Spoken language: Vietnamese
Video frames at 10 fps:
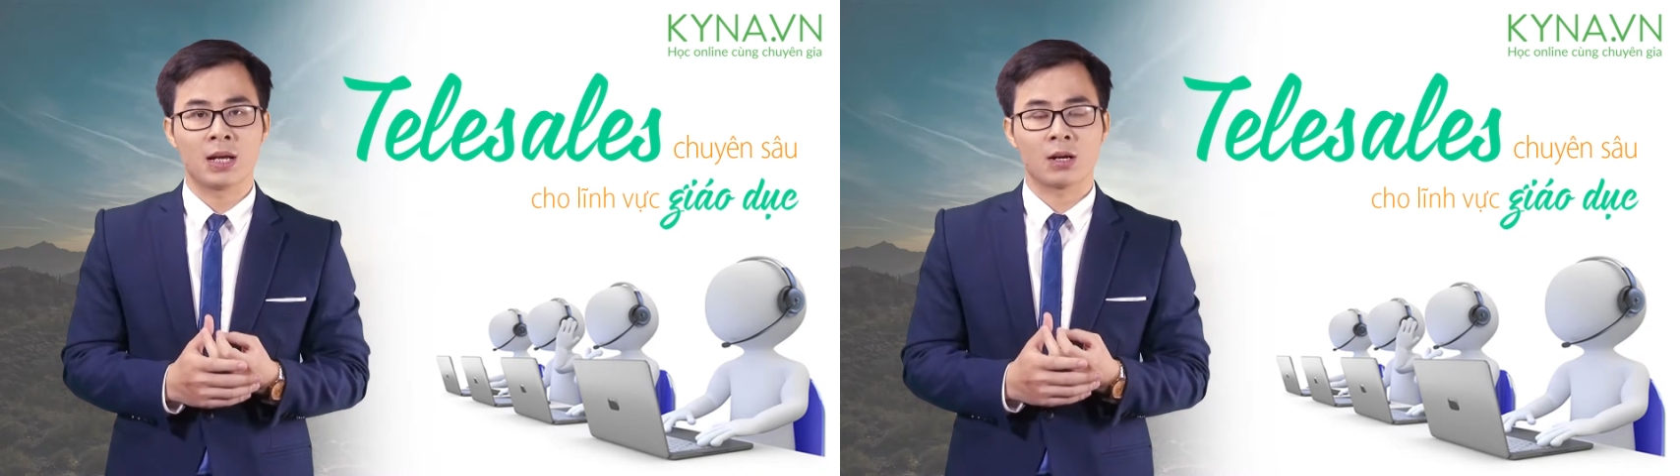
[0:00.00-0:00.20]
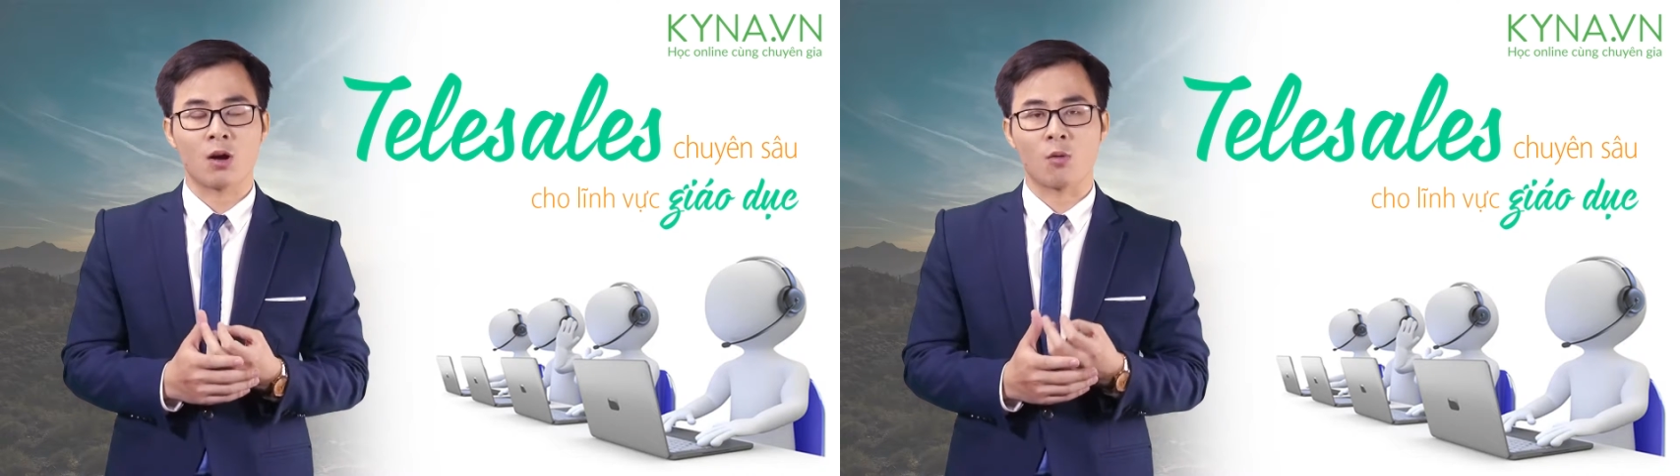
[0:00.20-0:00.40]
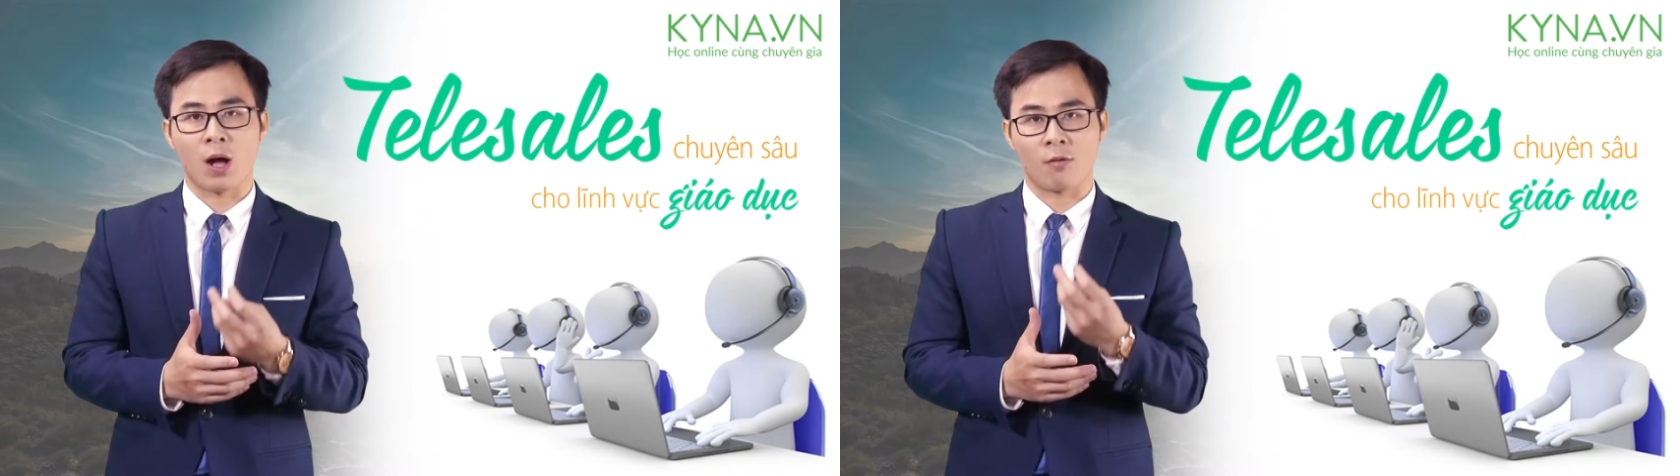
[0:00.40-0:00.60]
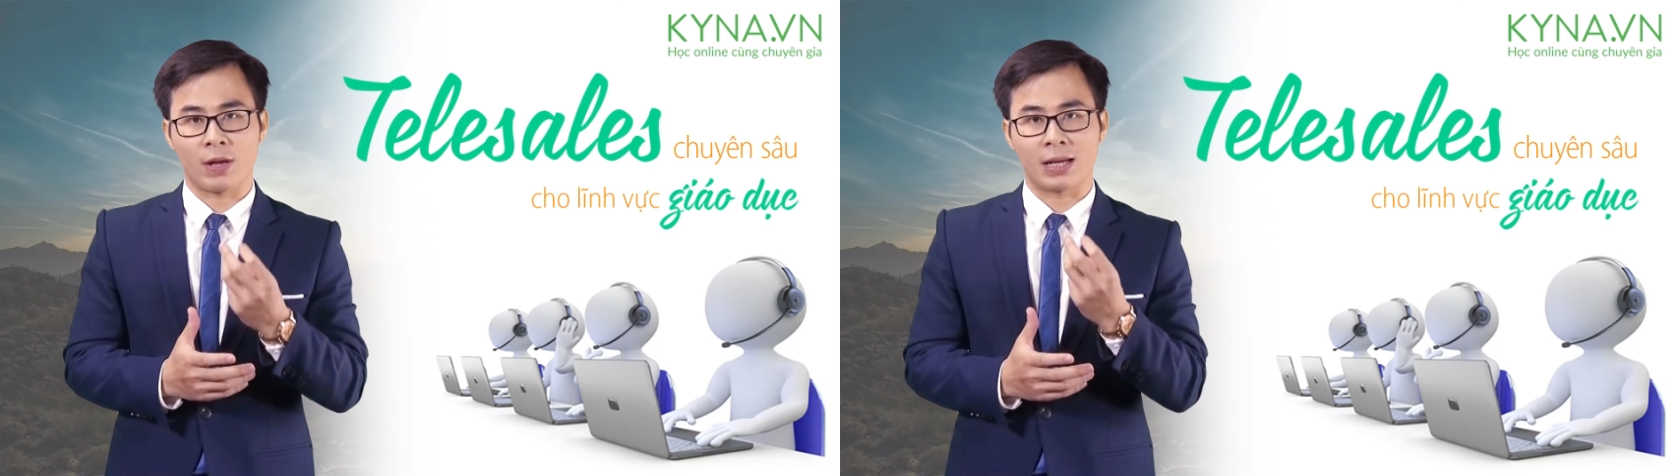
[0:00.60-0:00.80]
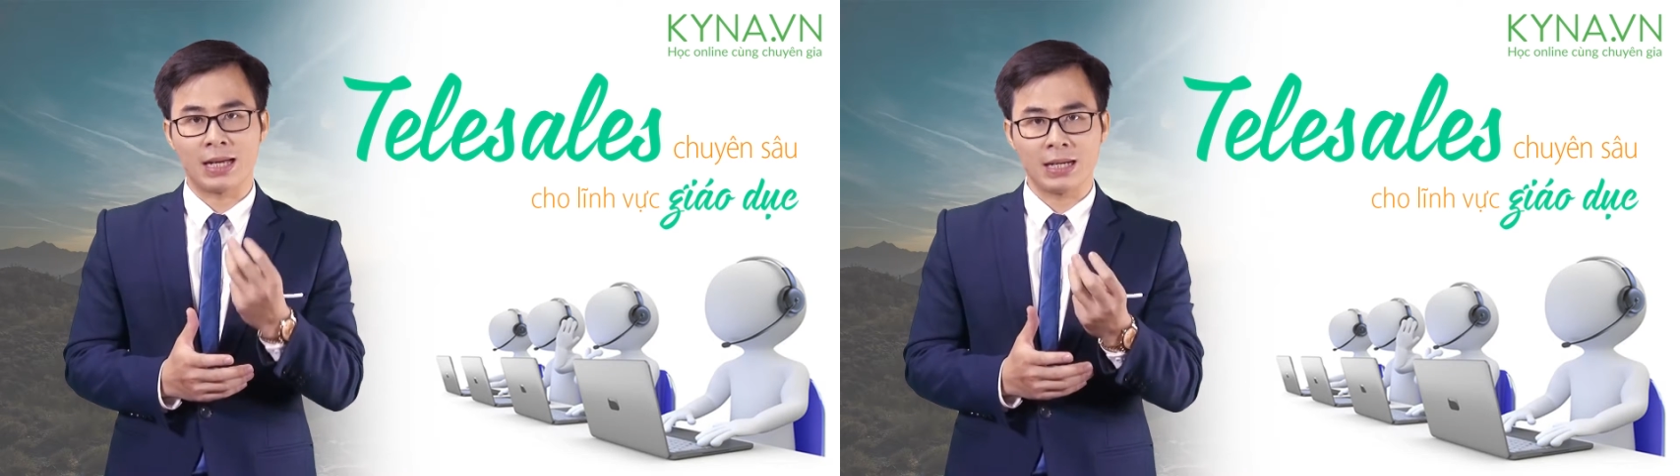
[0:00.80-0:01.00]
các khóa học
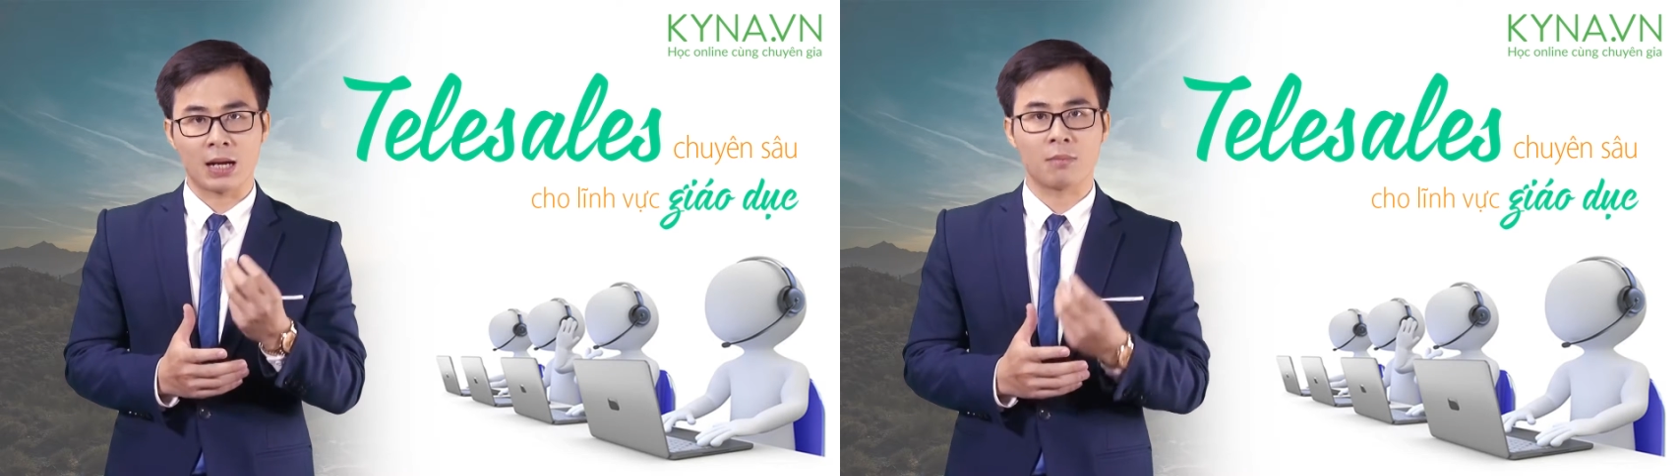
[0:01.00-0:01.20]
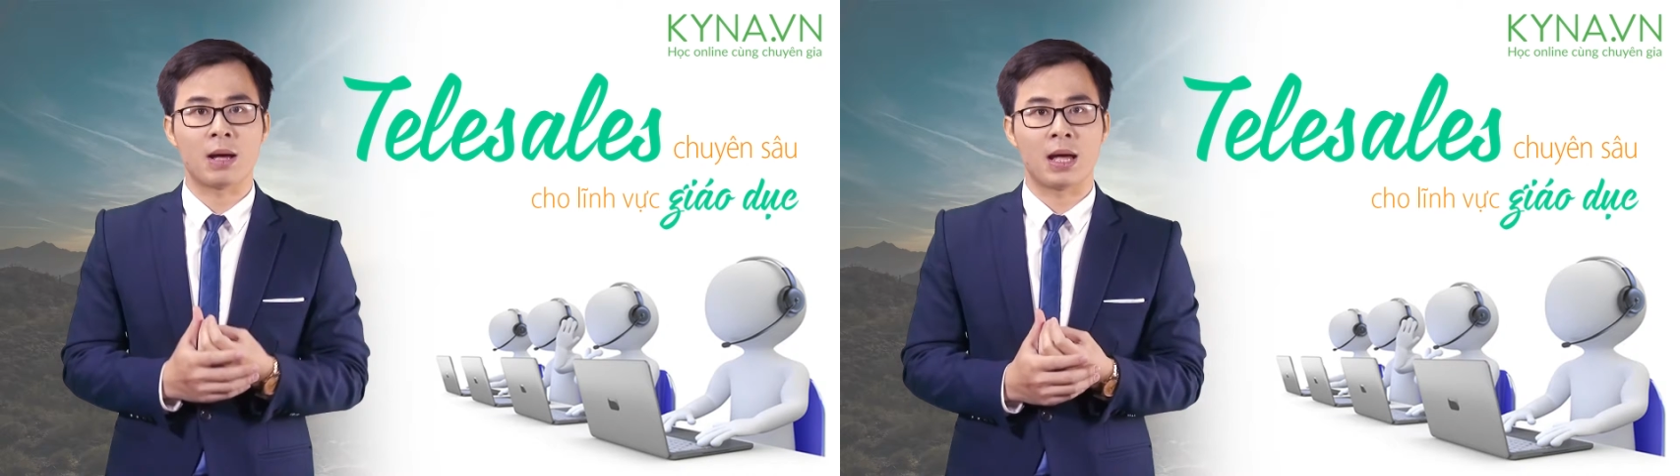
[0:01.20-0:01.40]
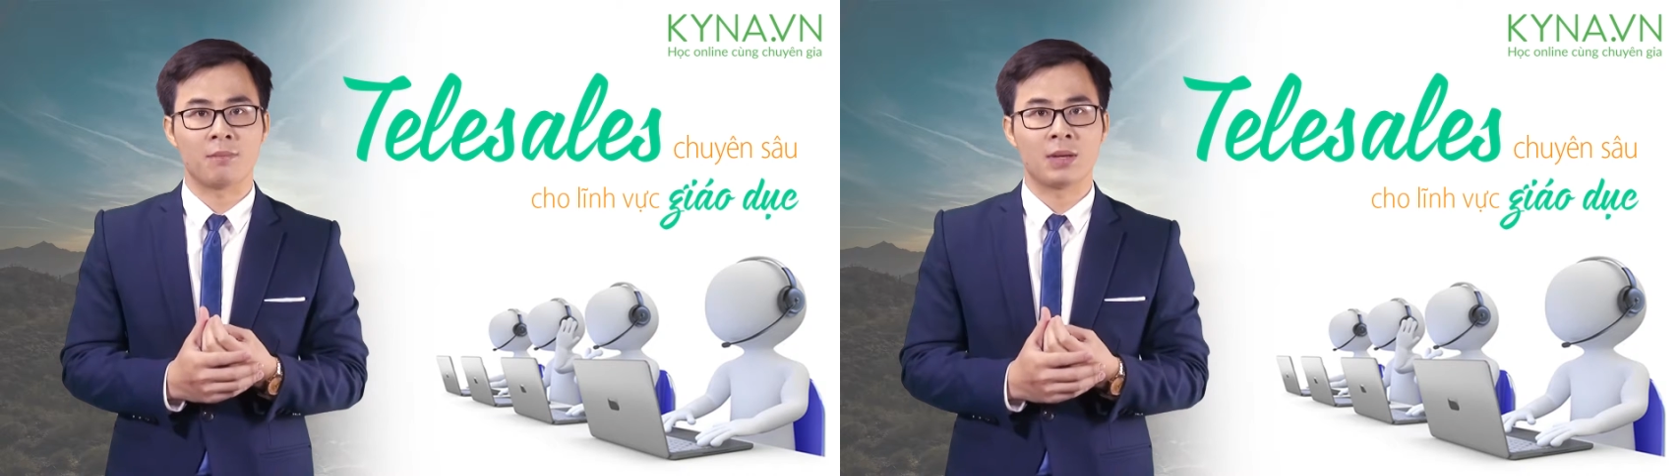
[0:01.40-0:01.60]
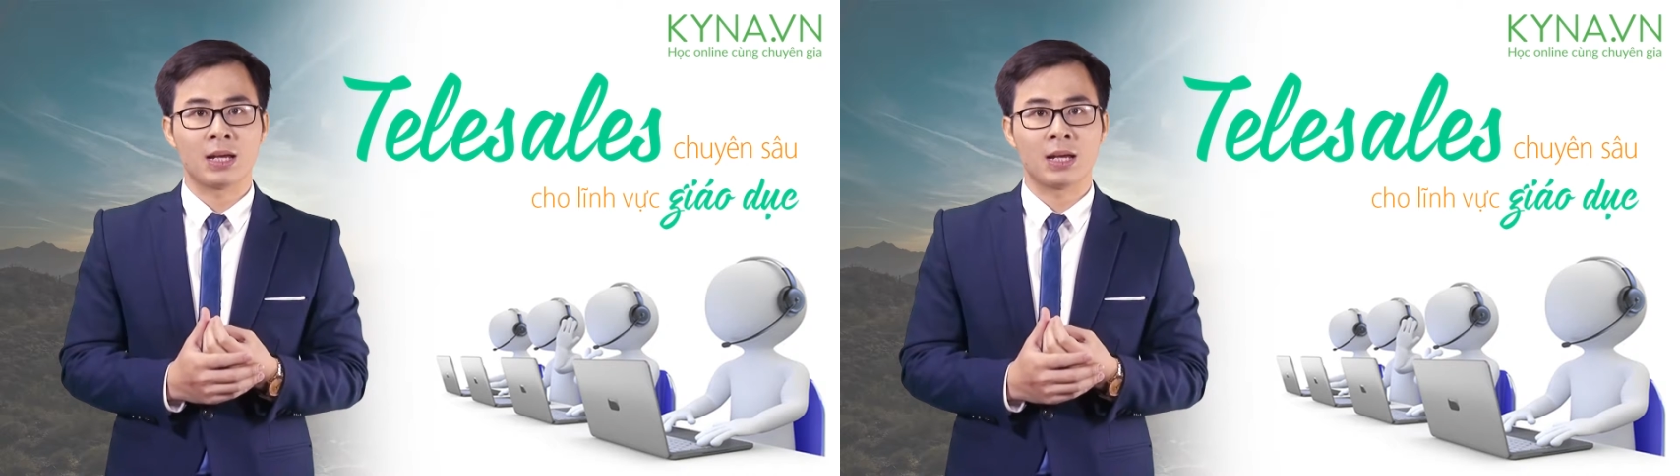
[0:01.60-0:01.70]
về kỹ năng mềm,